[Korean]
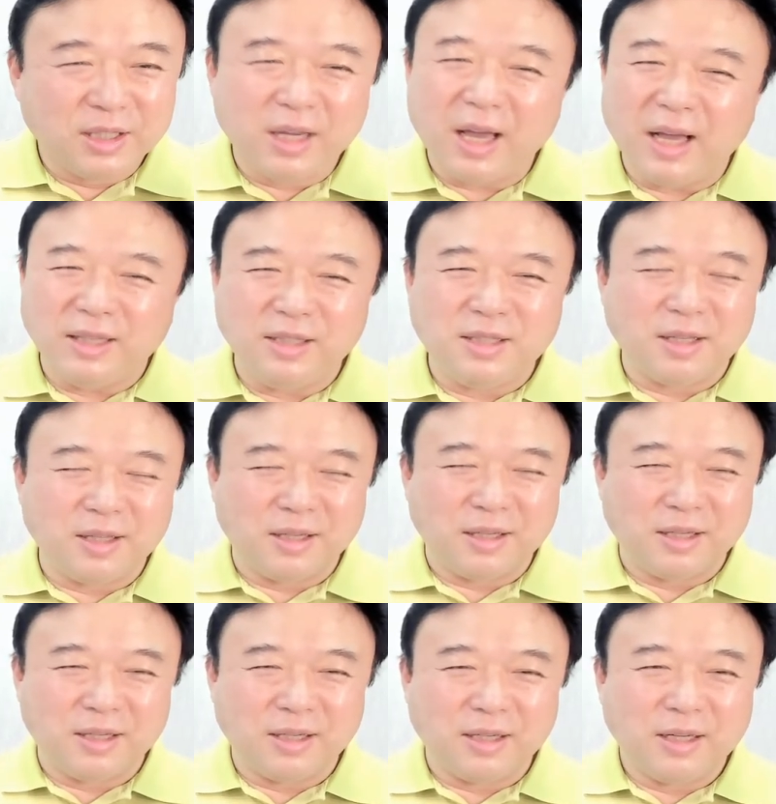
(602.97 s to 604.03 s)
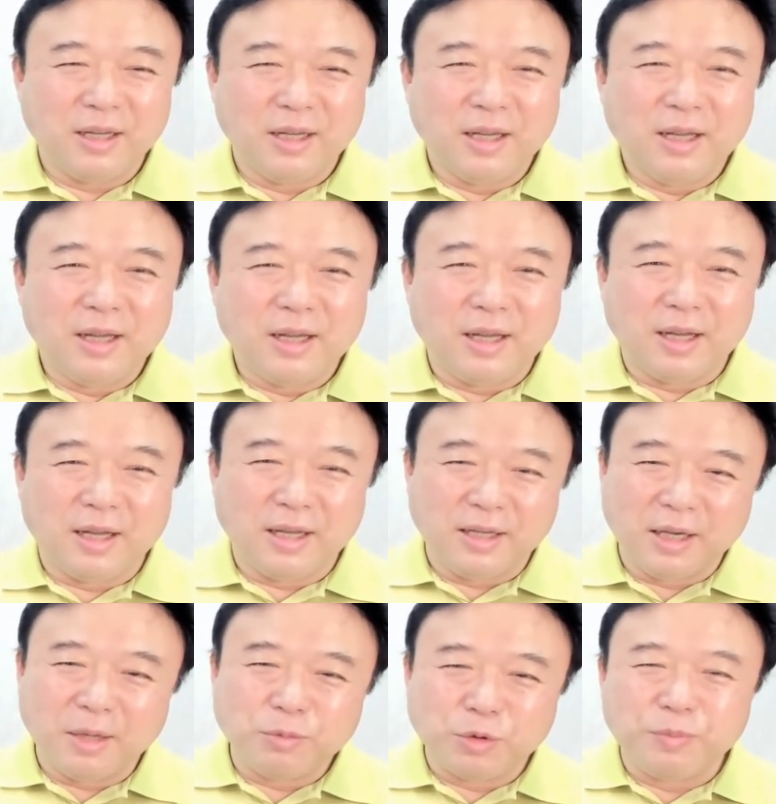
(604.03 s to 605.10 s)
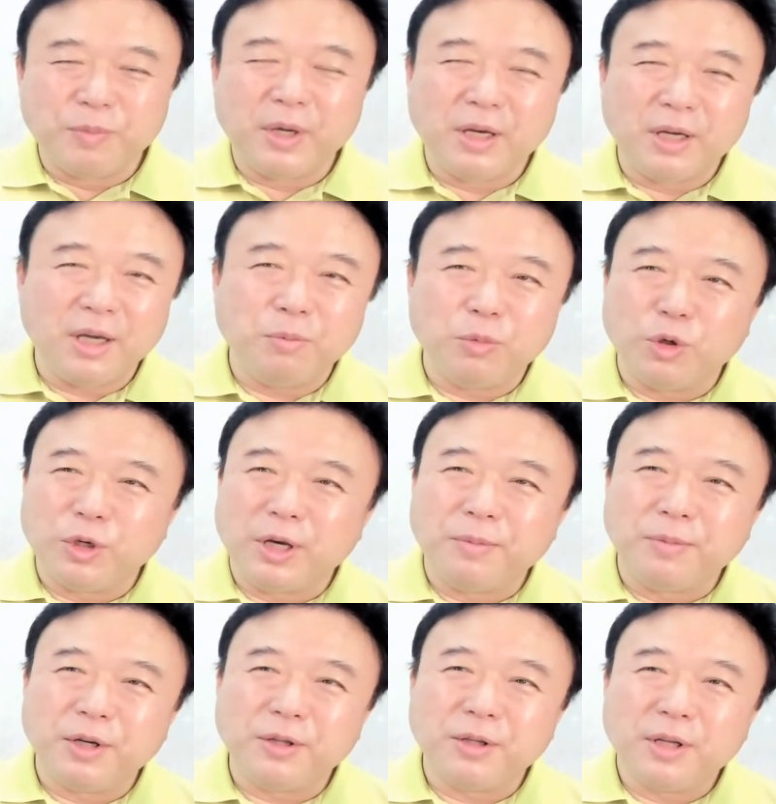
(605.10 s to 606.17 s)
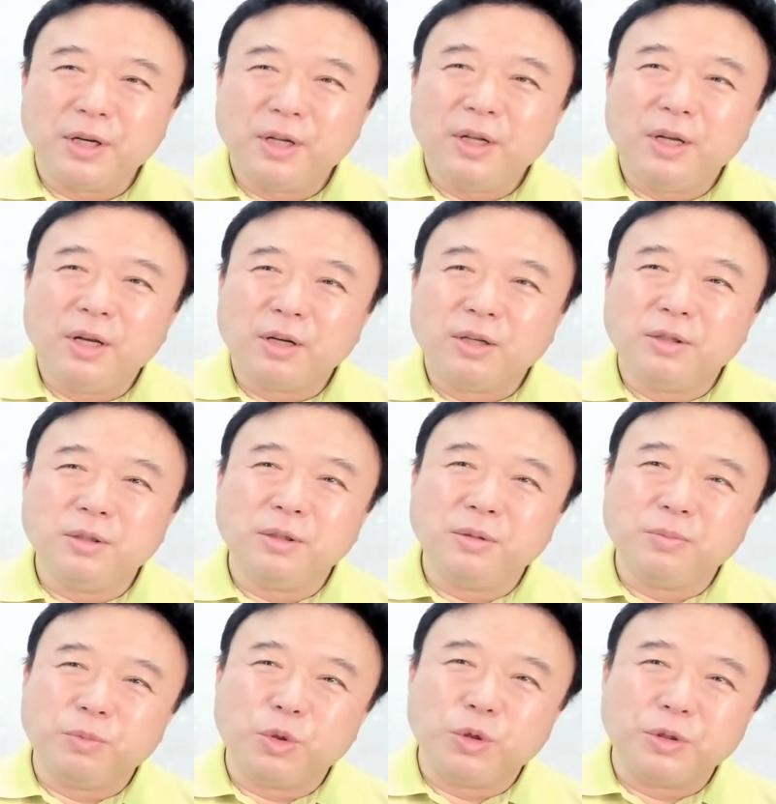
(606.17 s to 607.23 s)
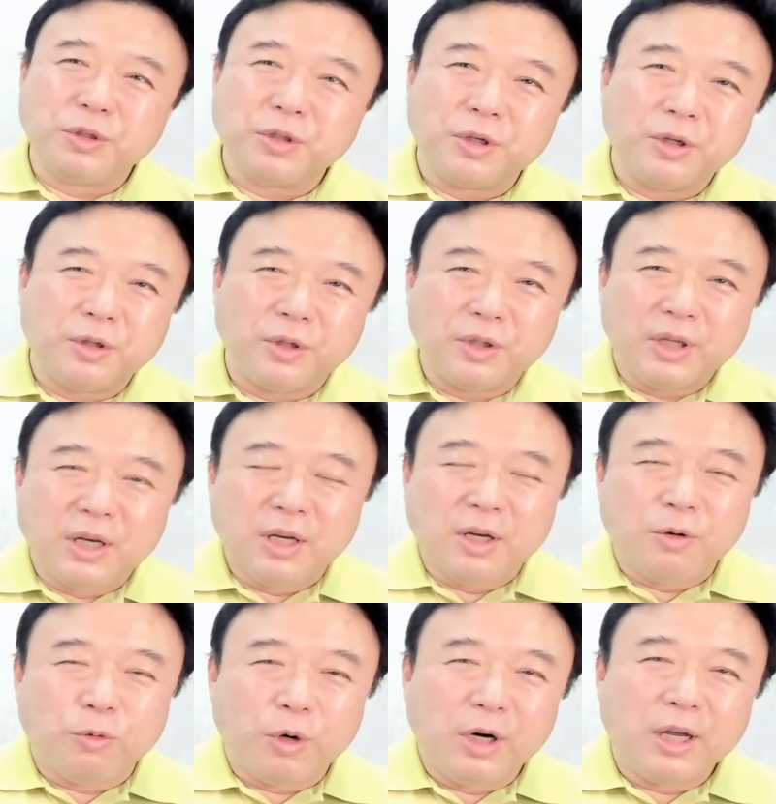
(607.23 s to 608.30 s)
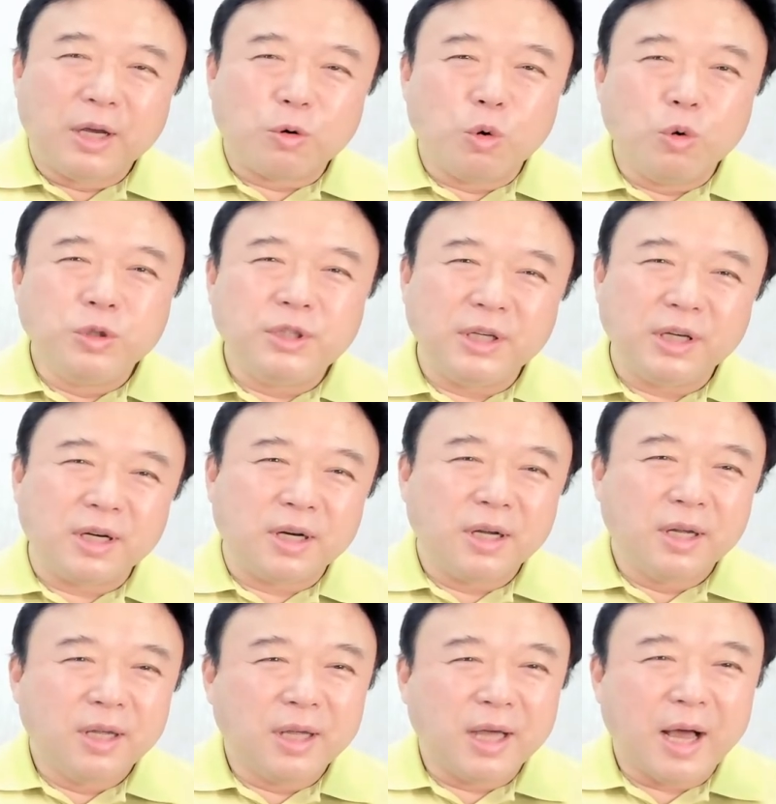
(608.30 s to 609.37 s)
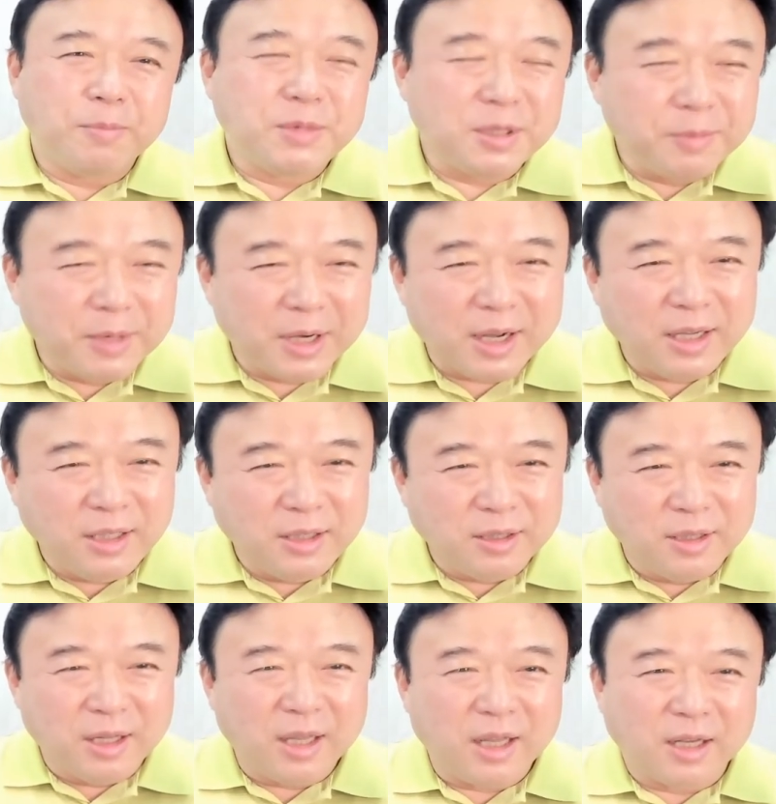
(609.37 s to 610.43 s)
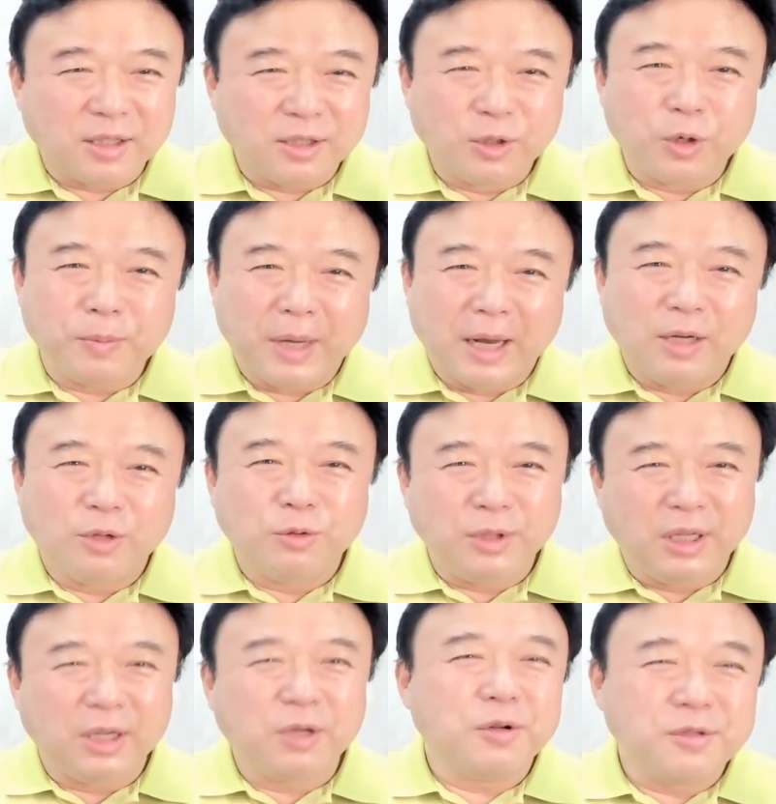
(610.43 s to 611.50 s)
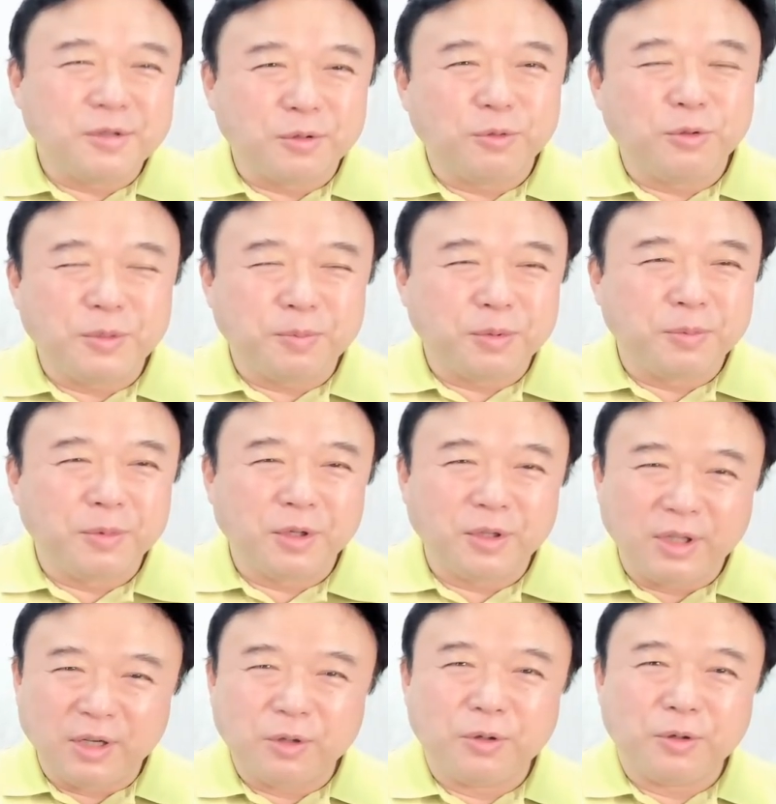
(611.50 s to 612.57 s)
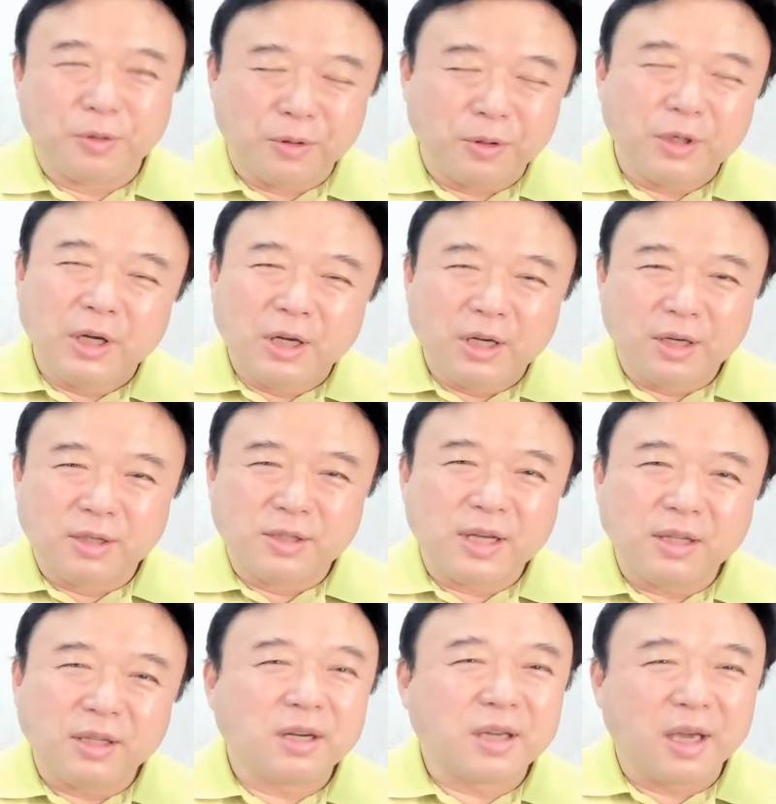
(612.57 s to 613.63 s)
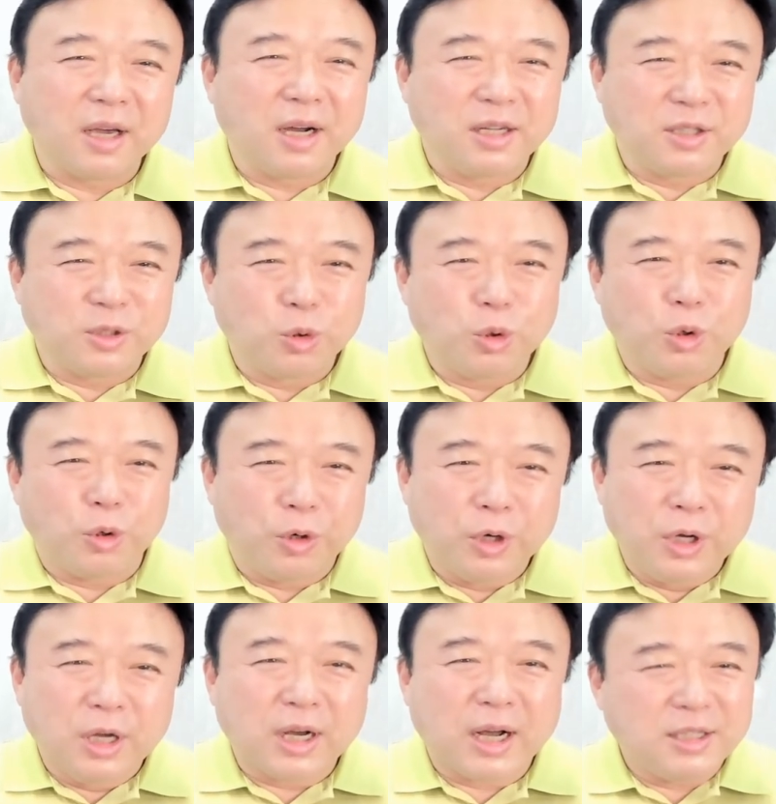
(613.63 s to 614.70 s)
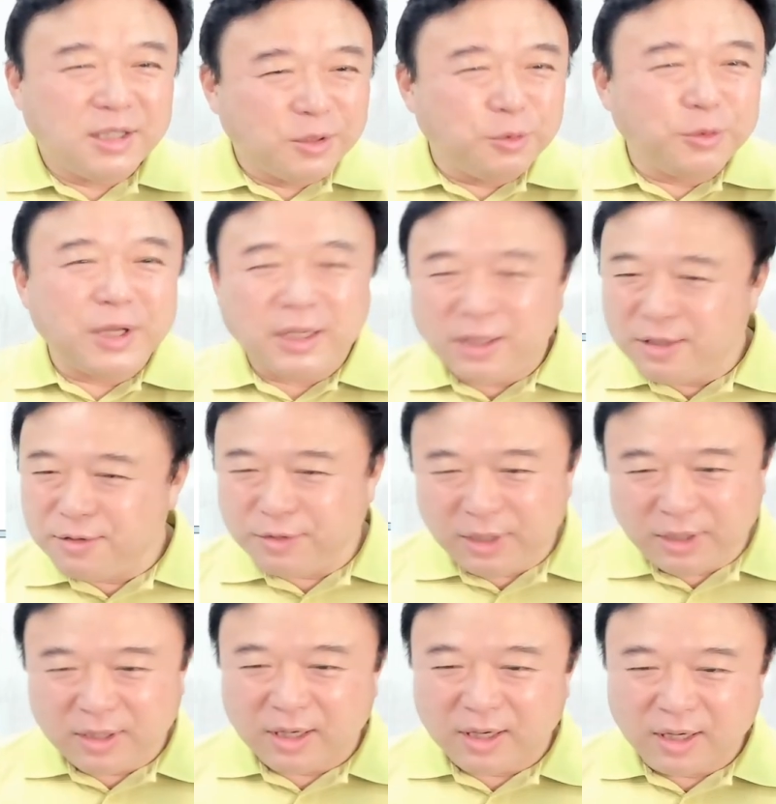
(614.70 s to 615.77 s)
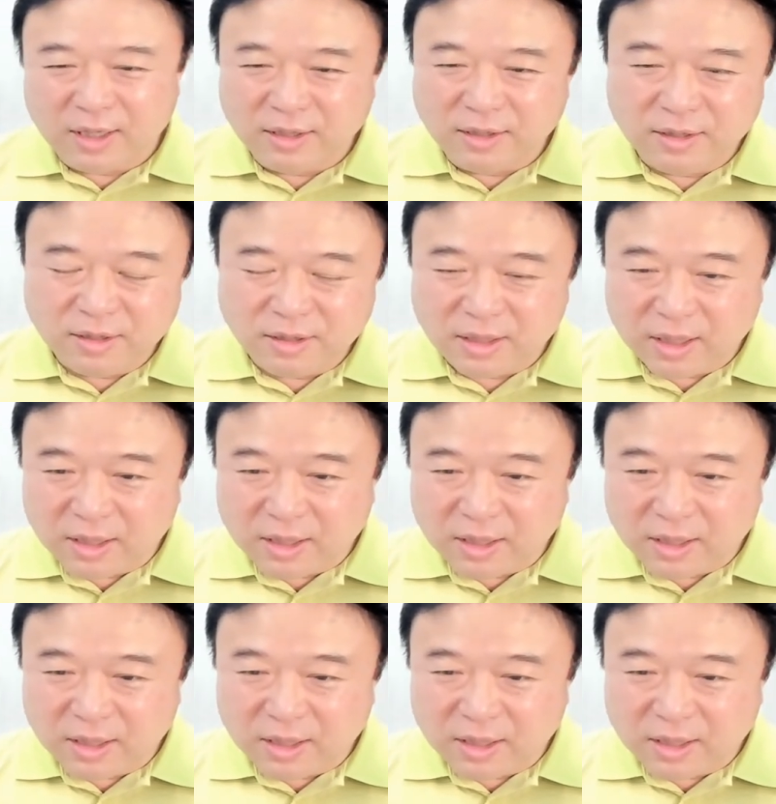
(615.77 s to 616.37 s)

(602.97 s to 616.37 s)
아니잖아. 아, 이게 문맥이 뭐냐면 그 뭐 저 원래 공식 앞치마가 있는데 그거 말고 네 거 쓰고 싶으면 네거 세탁해 가지고 가지고 다닐 수 있다라는 뜻이야.